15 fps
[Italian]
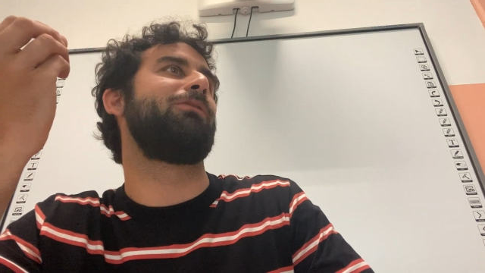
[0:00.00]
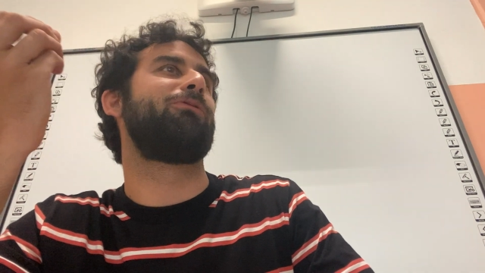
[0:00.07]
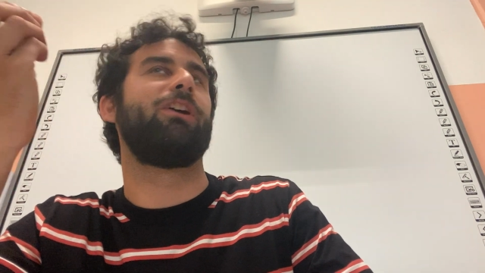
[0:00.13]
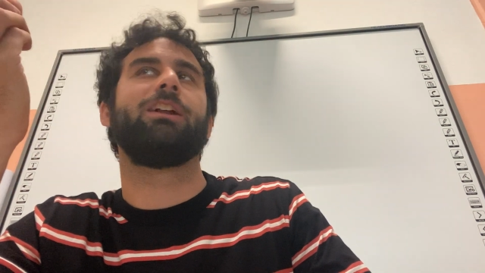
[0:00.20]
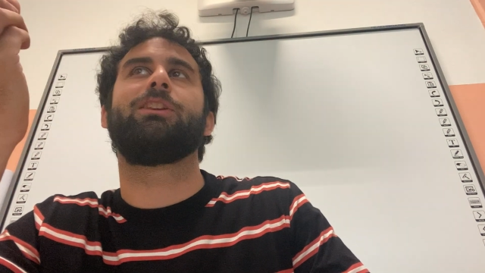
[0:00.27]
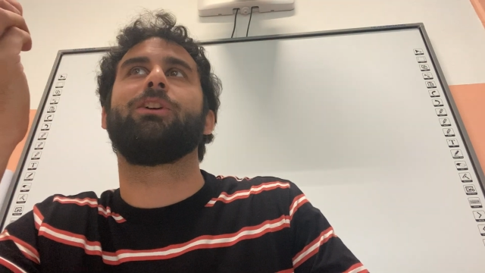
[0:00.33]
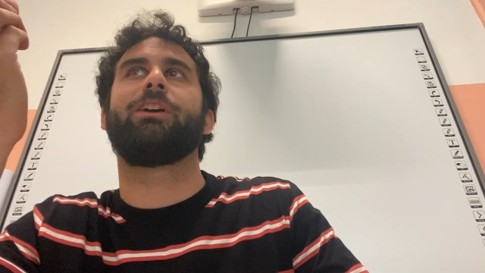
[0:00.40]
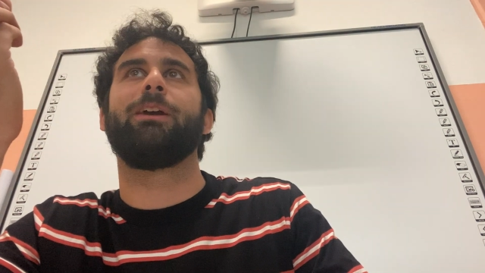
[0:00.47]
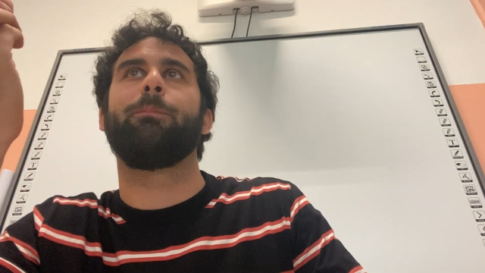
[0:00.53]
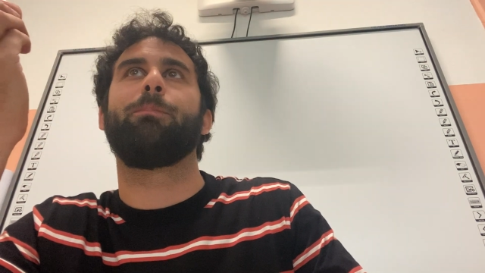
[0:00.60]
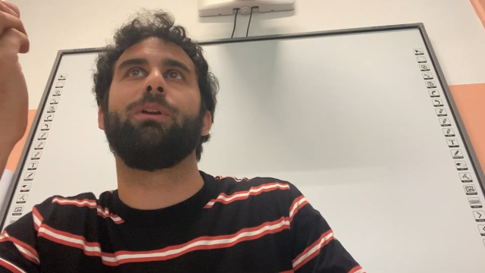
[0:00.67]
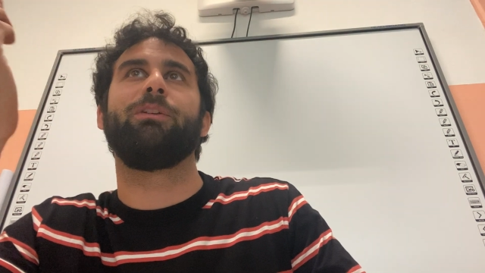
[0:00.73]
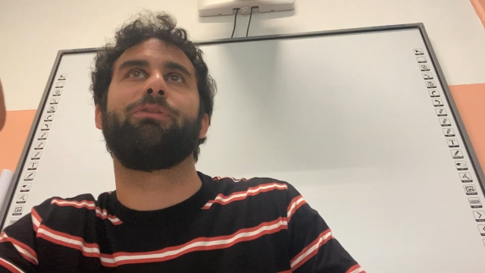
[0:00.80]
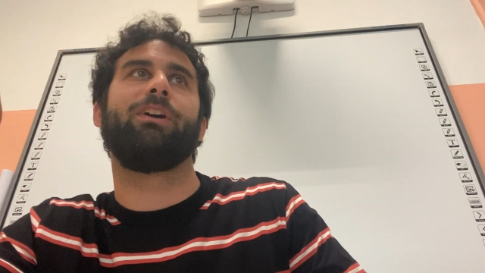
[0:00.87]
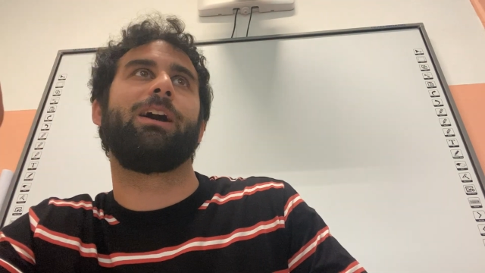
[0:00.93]
fatto che
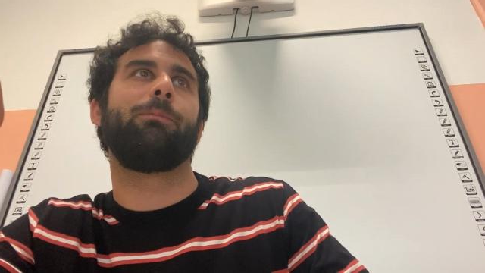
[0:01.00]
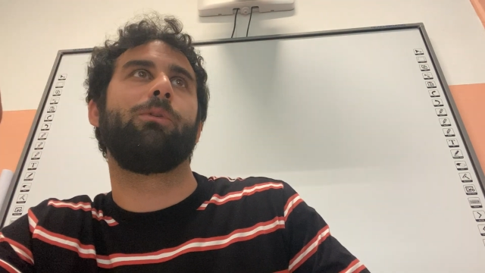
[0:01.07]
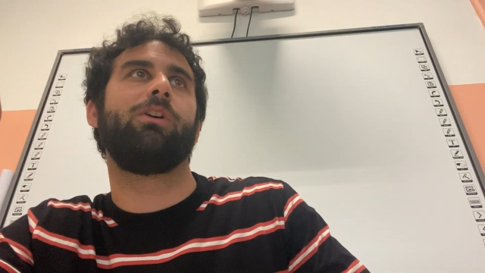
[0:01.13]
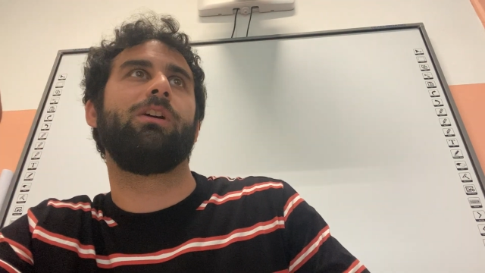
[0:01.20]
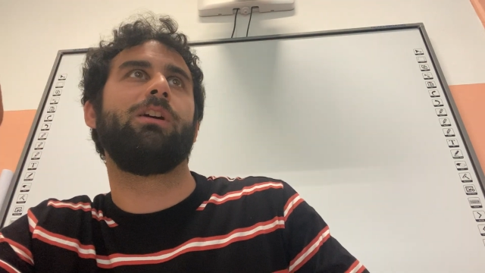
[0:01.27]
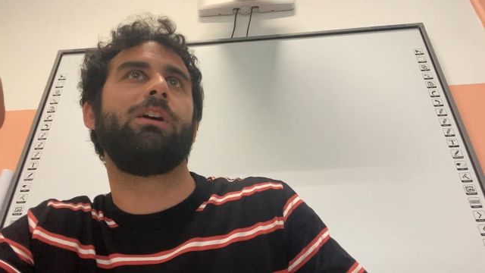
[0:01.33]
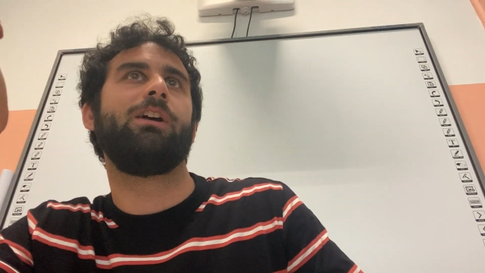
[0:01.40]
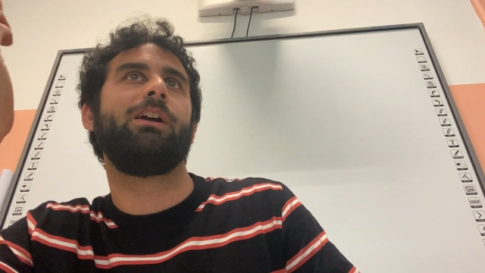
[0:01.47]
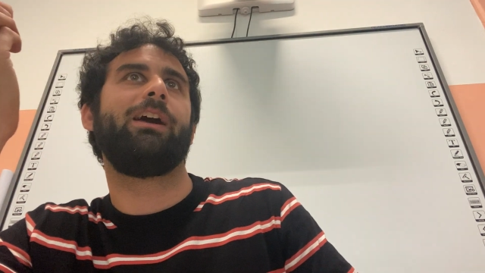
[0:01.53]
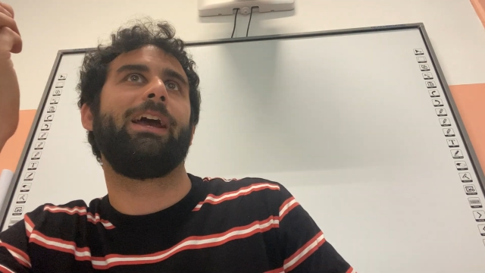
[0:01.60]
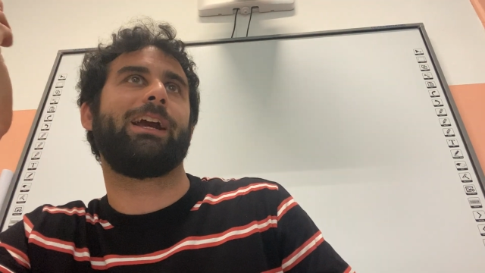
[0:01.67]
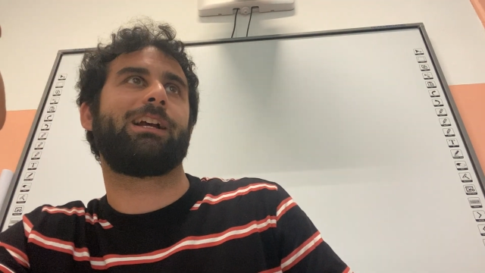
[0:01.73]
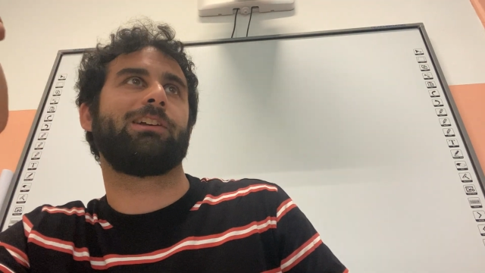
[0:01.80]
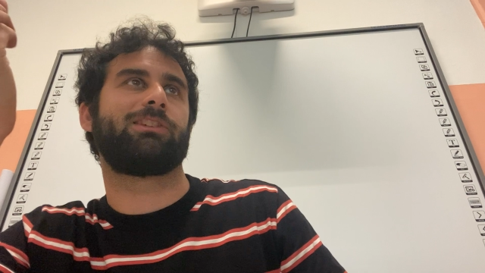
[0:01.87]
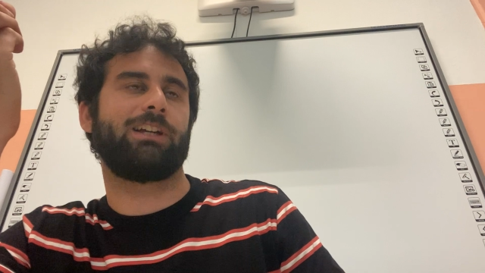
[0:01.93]
Polifemo è
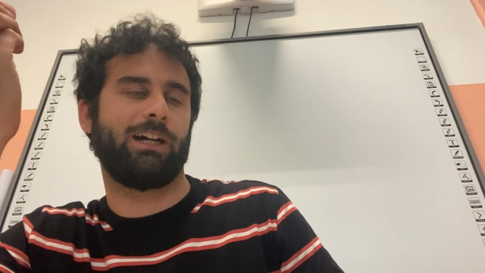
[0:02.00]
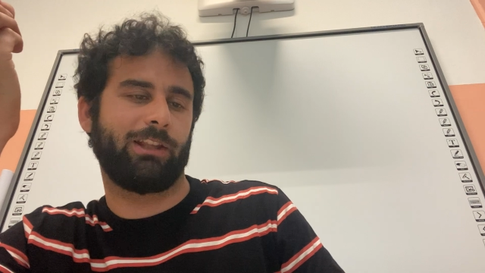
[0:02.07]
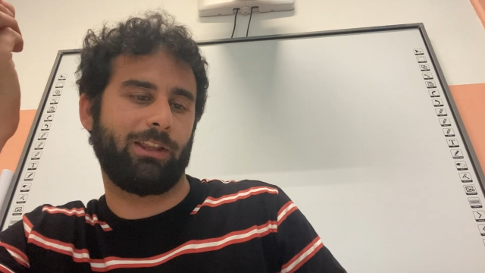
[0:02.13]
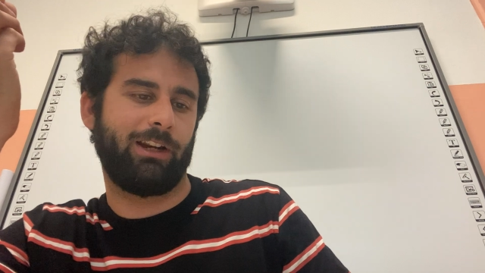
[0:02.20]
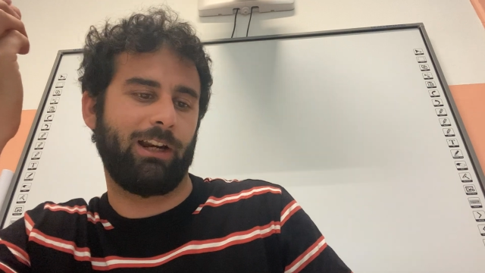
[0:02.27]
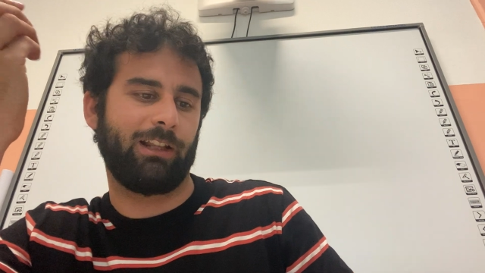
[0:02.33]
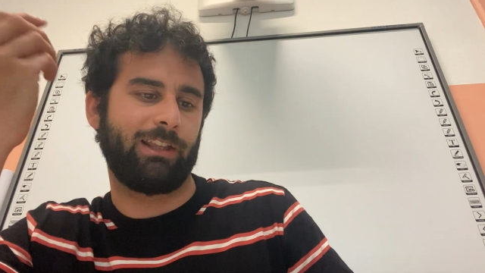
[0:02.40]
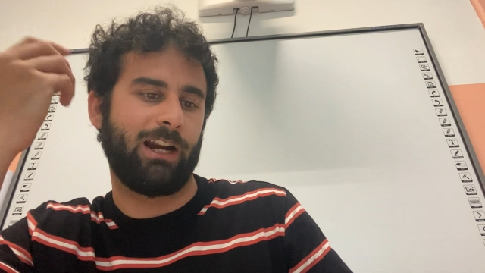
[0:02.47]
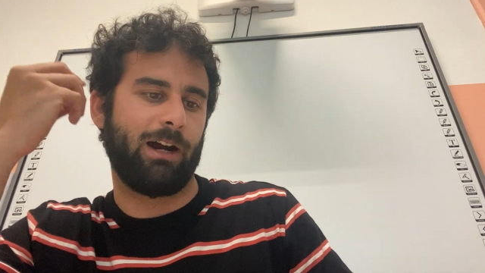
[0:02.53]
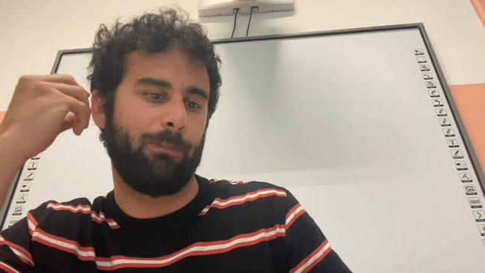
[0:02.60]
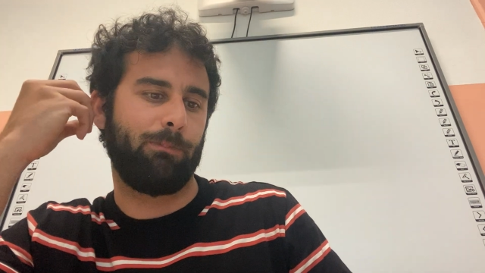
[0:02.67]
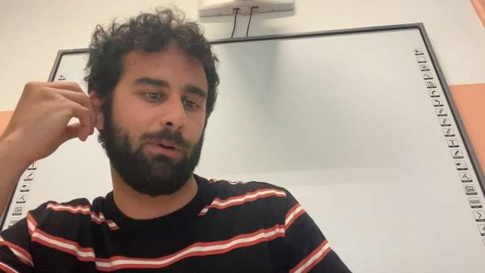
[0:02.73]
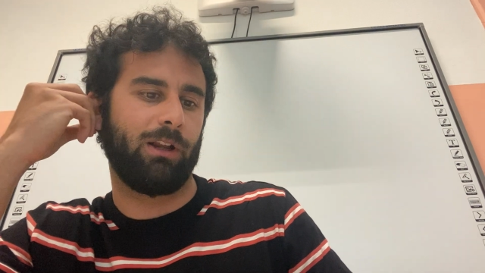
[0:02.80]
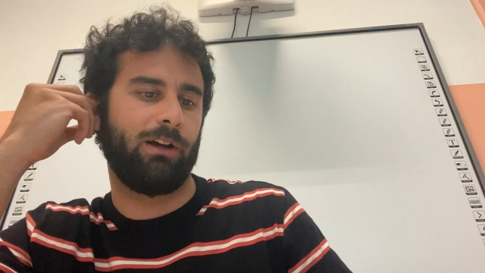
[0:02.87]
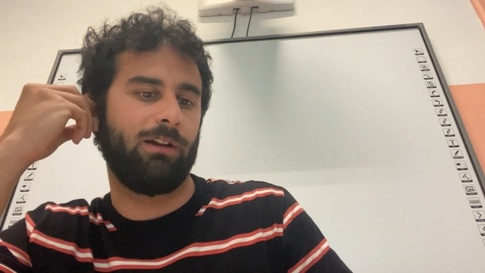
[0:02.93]
cascato nella
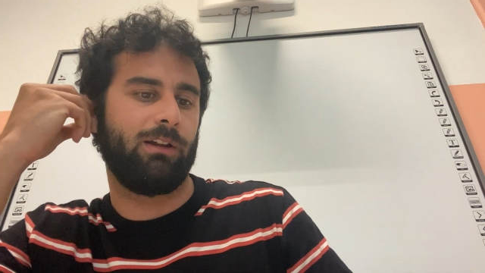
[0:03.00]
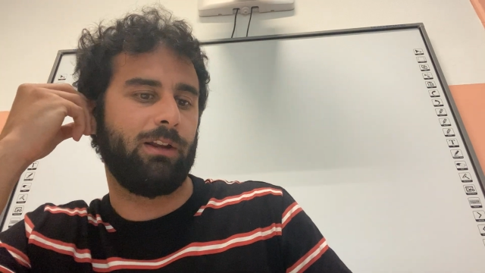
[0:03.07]
trappola,